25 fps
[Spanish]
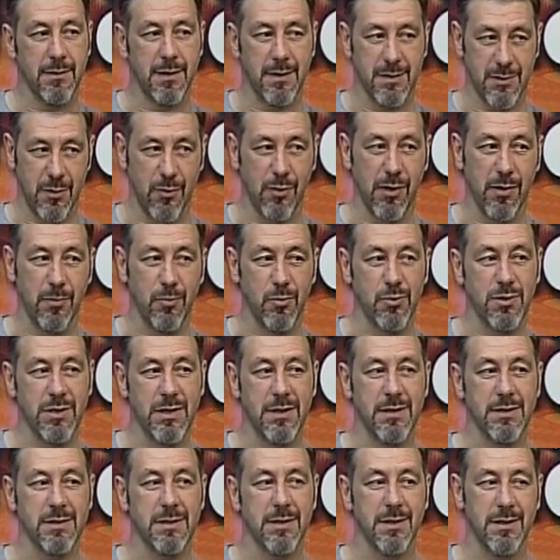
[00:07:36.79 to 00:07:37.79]
qué es lo que
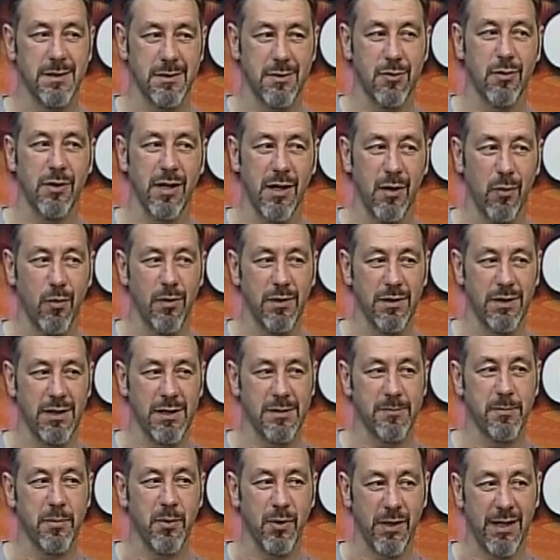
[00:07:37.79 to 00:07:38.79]
buscas, qué es lo que
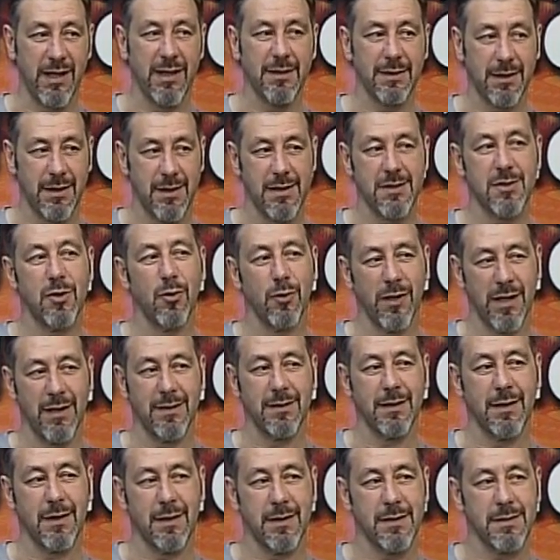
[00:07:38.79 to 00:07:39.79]
encuentras, por qué atraes lo que
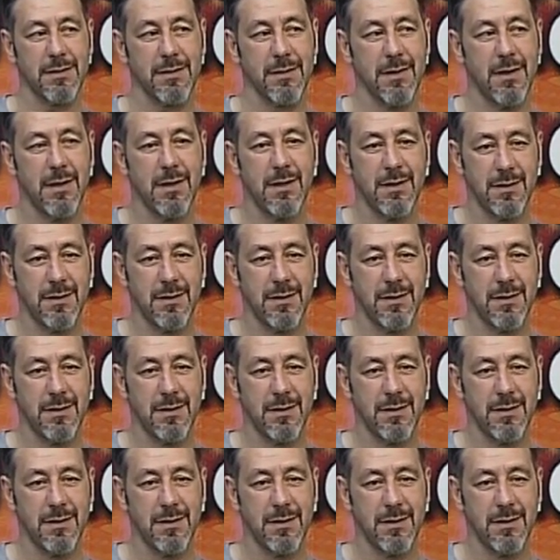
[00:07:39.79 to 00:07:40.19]
atraes.